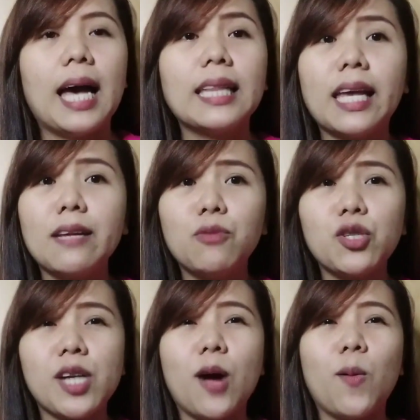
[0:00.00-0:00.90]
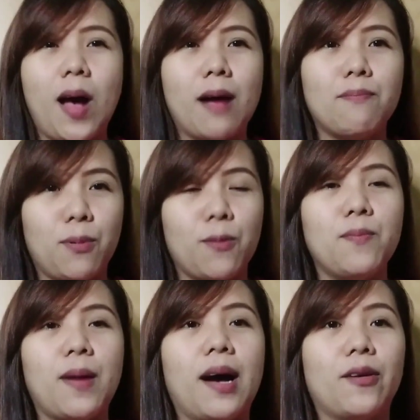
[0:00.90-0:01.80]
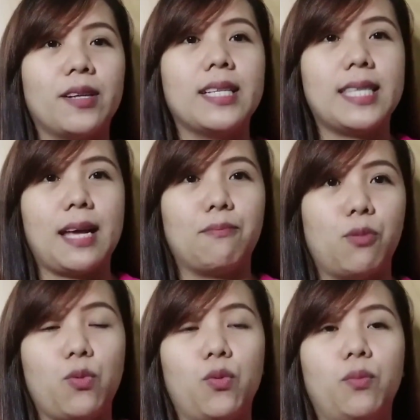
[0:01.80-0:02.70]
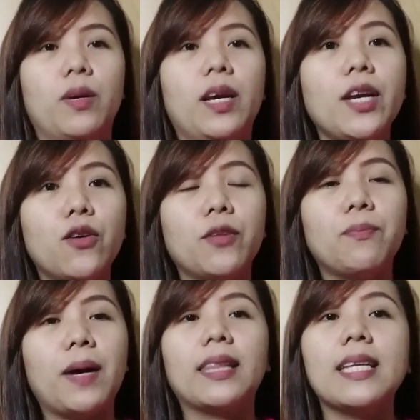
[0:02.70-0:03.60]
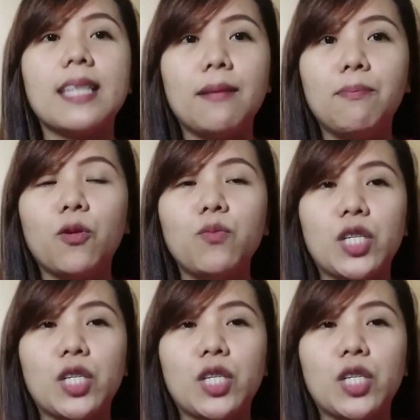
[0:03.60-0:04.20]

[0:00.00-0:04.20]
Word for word: antayin mo siya kung approve ba or disapprove. Ngayon, pag disapprove